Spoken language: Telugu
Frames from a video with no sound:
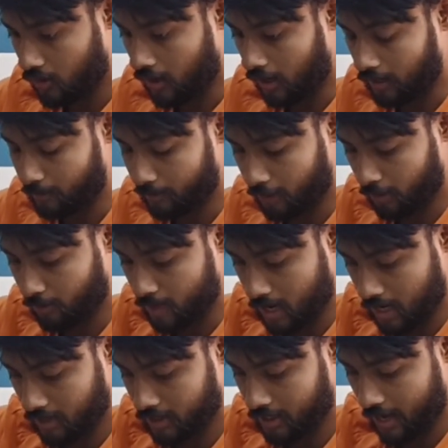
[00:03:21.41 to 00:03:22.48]
అల్పినో
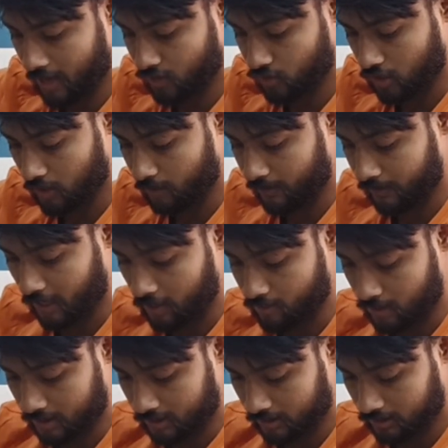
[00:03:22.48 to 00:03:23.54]
బ్రాండ్ది న్యాచురల్ పీనట్
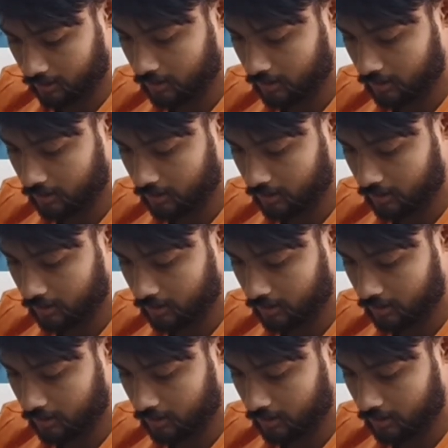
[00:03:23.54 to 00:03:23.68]
బటర్